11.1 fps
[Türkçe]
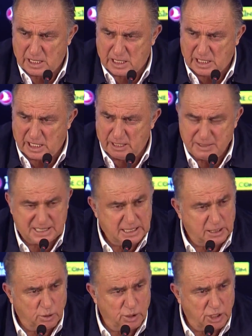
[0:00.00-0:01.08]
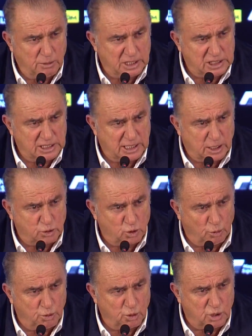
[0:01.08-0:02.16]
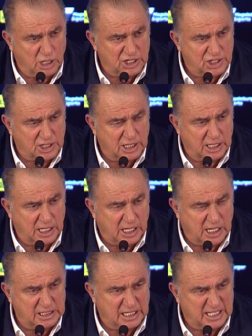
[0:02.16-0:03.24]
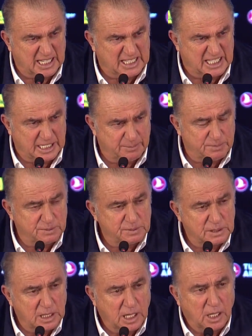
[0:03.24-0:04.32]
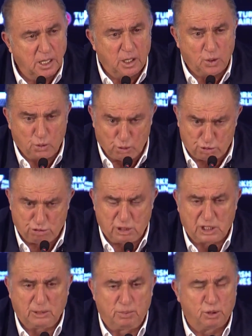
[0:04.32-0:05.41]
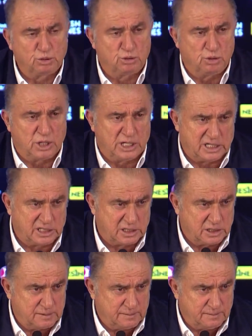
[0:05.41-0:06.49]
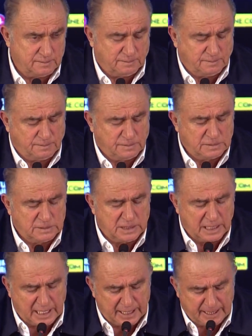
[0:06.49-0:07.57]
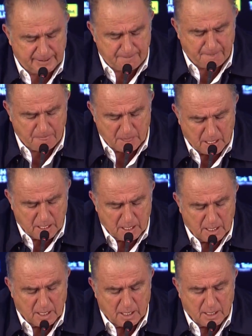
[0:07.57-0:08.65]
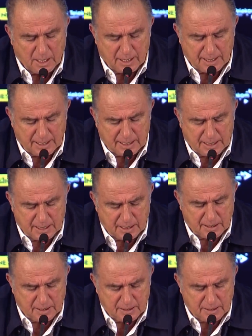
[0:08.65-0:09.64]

kalemizden oyuna başlayarak topu karşı kaleye kadar getirip üstüne de pozisyona girdik. Yani ee,